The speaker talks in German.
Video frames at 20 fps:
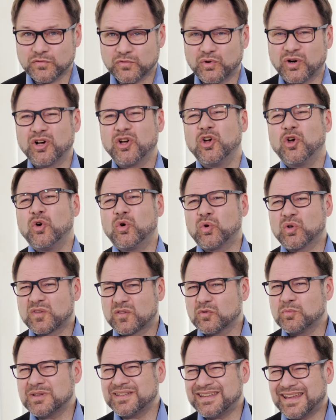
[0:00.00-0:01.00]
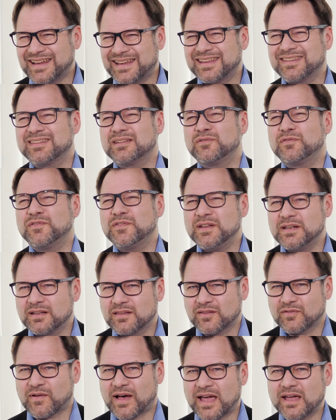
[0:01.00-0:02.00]
vor. Und somit, denke ich, sind viele
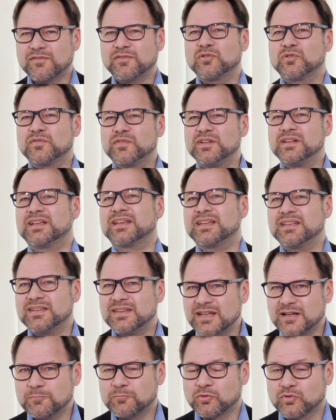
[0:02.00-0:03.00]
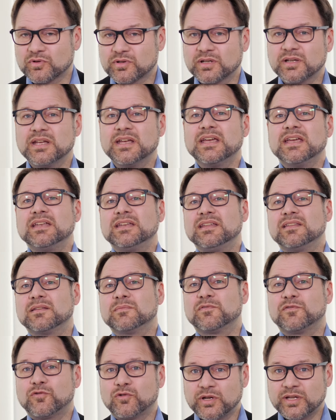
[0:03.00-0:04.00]
Zweifel und viele Kritikpunkte, die es
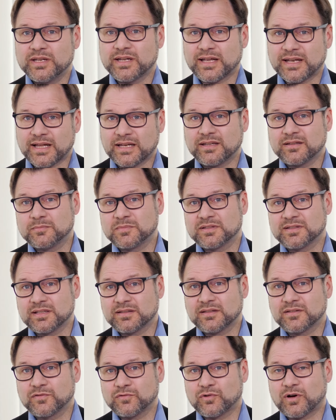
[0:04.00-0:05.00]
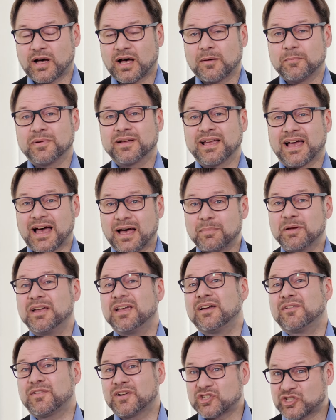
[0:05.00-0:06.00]
im Vorhinein an diesem Gesetzesvorhaben gab,
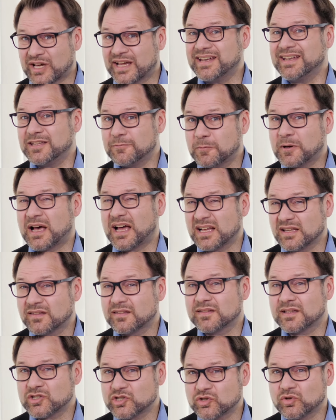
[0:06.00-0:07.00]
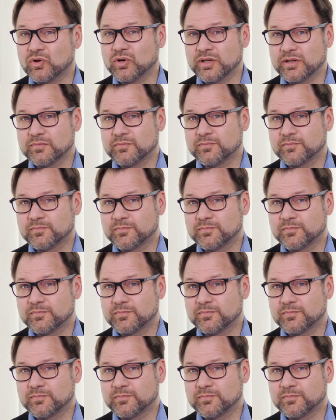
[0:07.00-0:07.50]
wahrscheinlich bereits zerstreut.